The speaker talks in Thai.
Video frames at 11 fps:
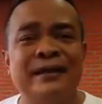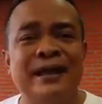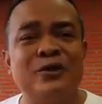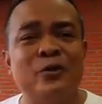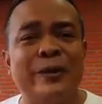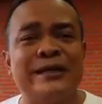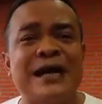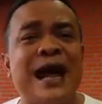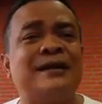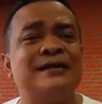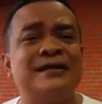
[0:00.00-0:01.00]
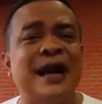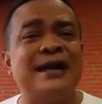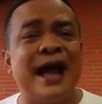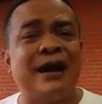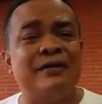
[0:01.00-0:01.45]
จะอยู่เป็นชาติหรือชา
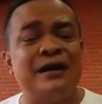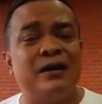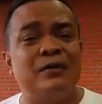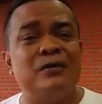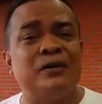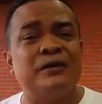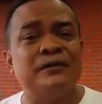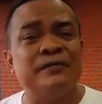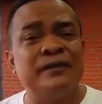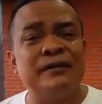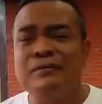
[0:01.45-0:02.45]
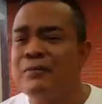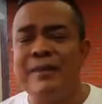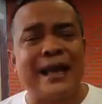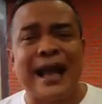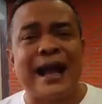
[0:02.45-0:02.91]
ติหน้าก็เรื่องของคุณผม
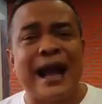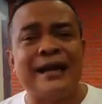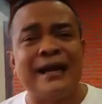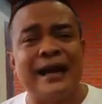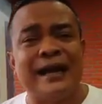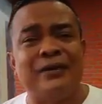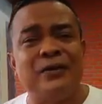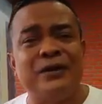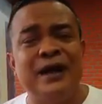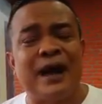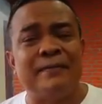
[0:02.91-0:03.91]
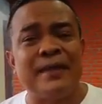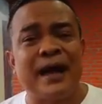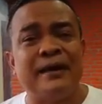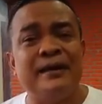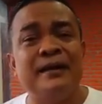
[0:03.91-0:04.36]
ไม่แข่งขันอะไรกับคุณเรื่องอำ
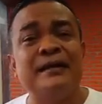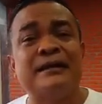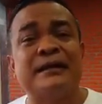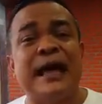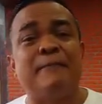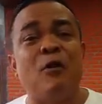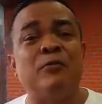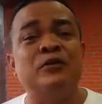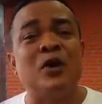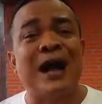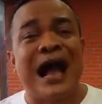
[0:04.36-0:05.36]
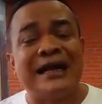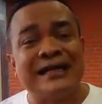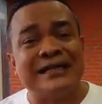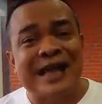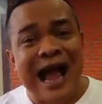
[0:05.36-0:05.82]
นาจ แต่ผมต้องการ
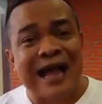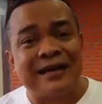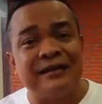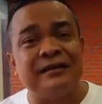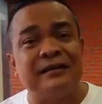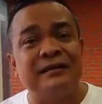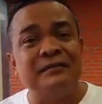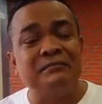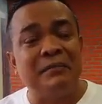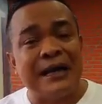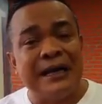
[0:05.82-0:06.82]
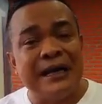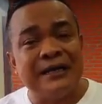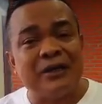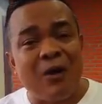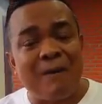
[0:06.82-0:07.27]
ให้ชาติมันเดิ
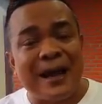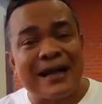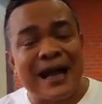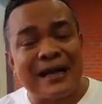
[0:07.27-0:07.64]
นต่อไปข้าง